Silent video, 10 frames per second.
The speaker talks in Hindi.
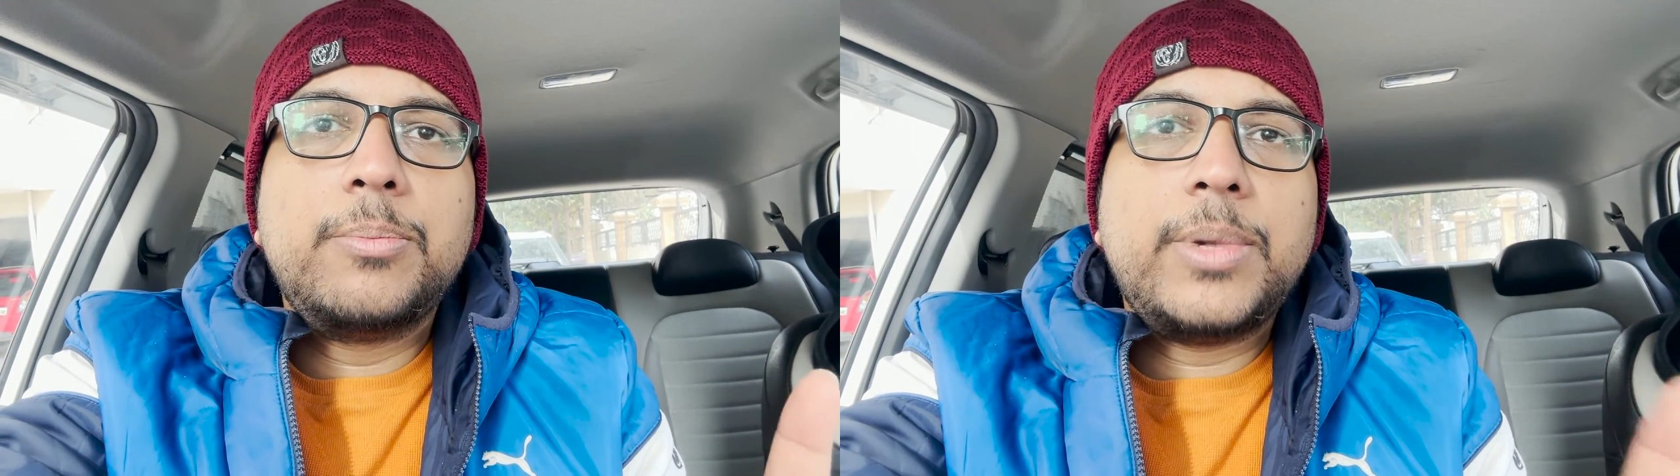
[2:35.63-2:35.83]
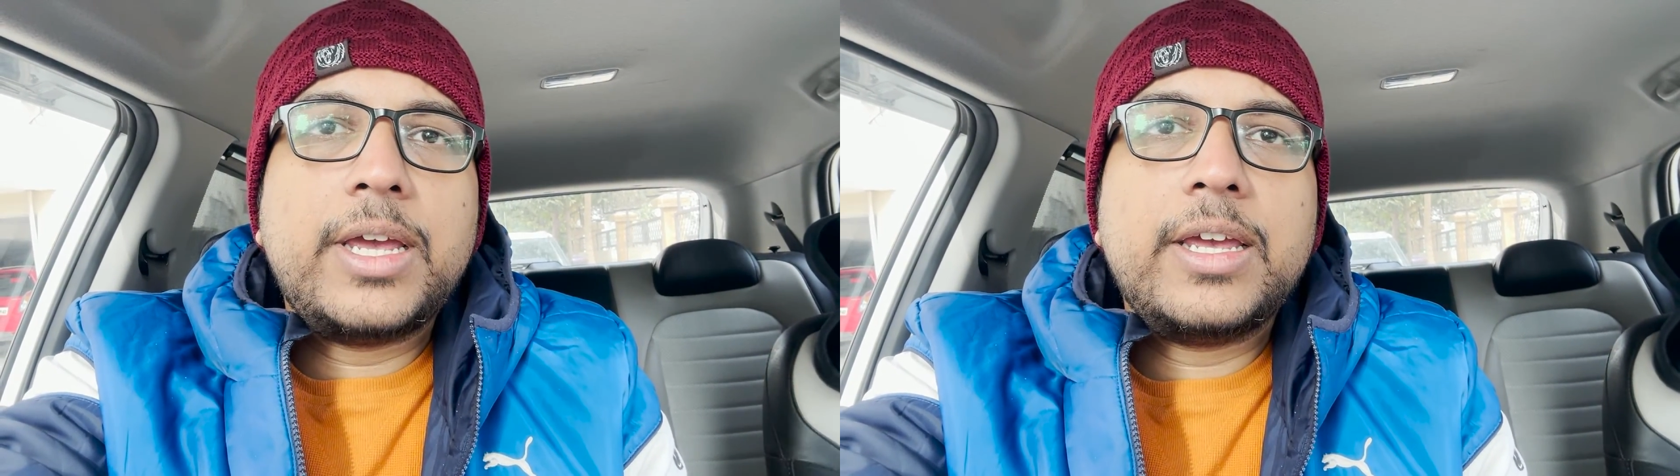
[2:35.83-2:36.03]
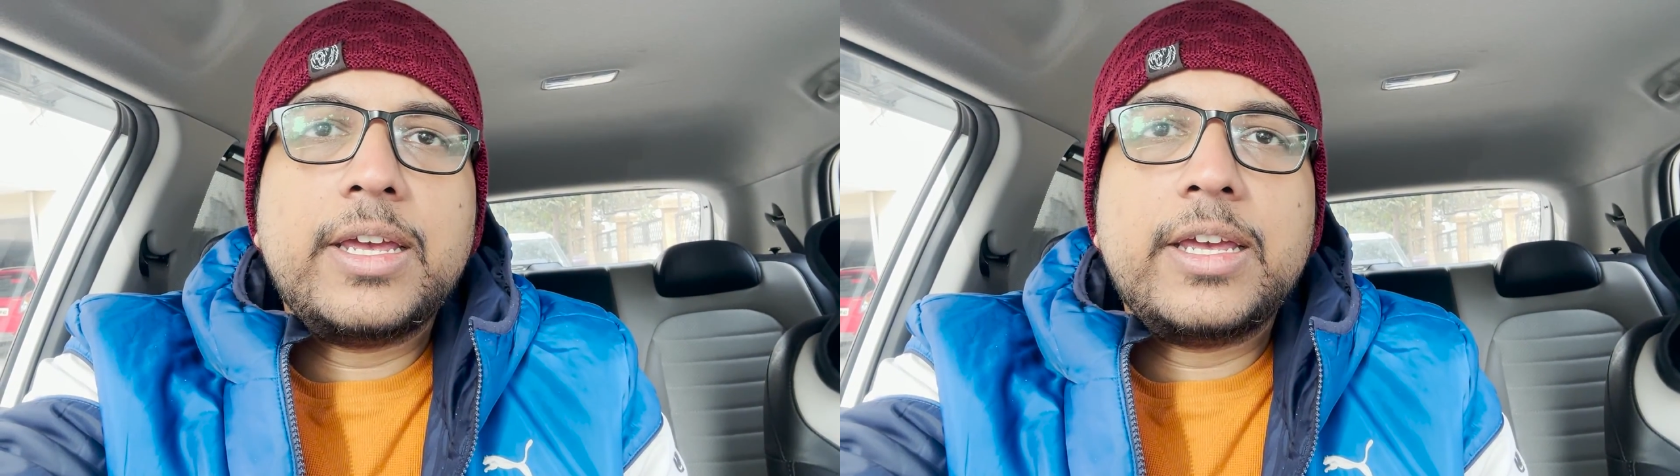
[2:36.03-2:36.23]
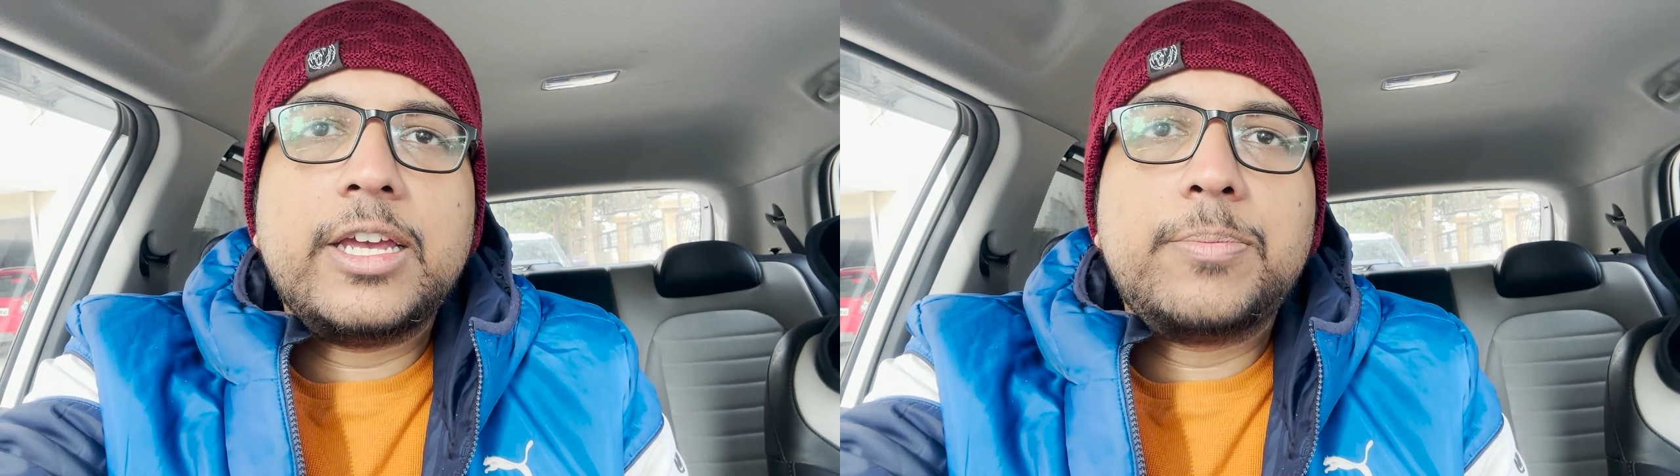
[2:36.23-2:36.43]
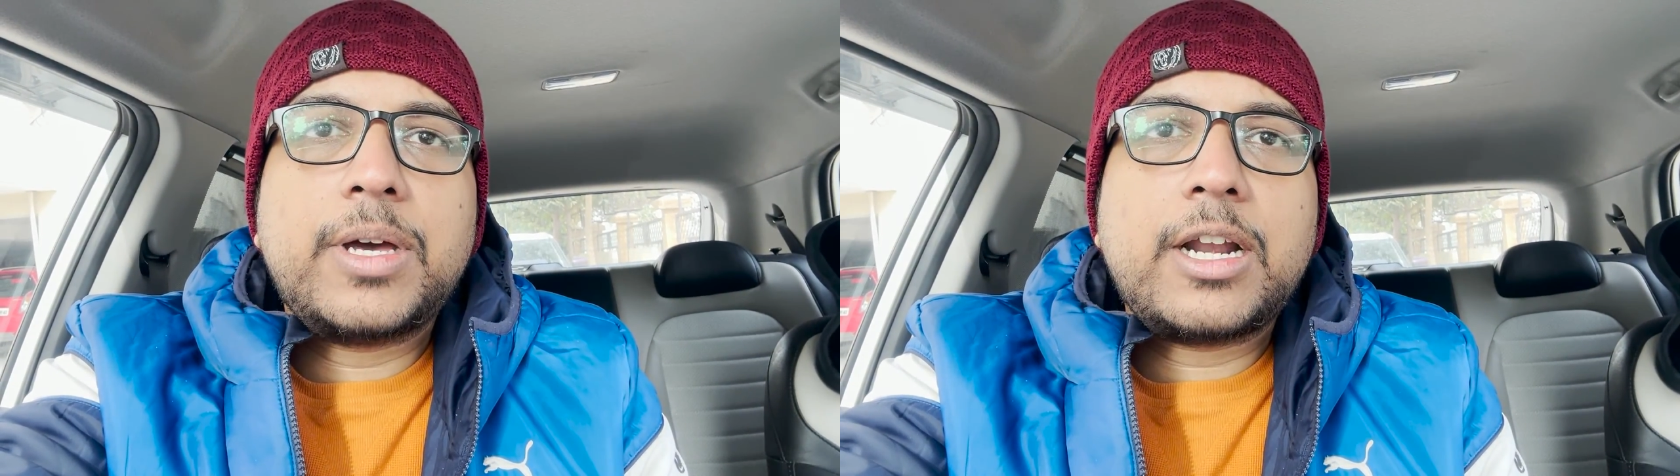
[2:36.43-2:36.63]
मैं
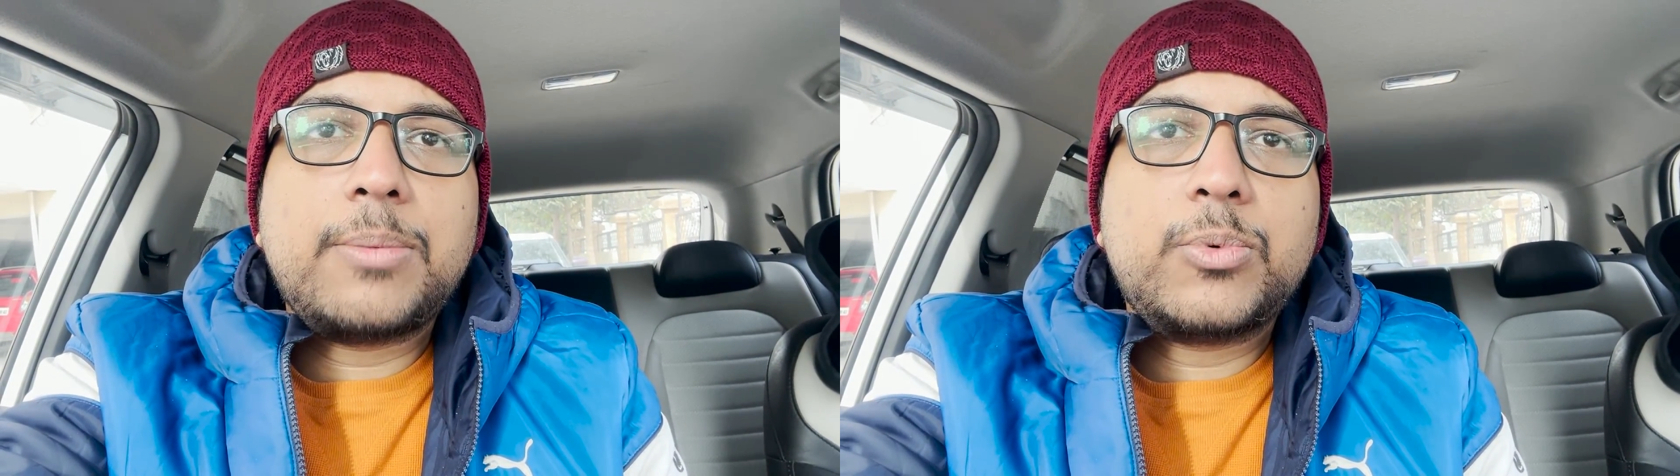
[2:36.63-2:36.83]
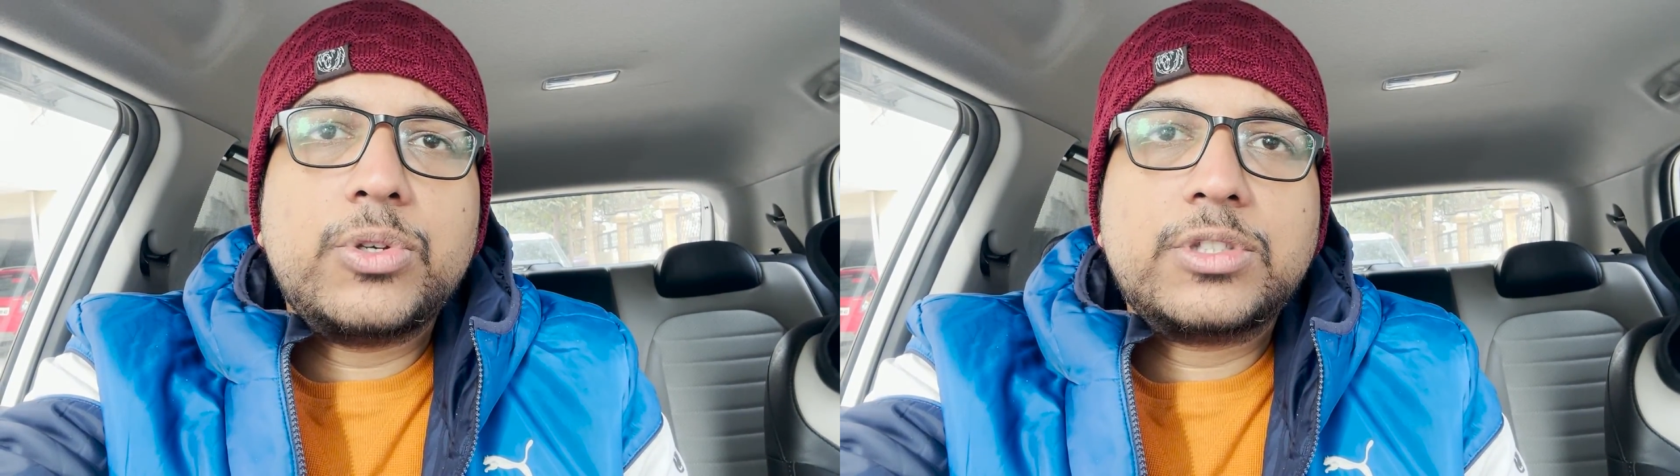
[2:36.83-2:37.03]
एक बार आपको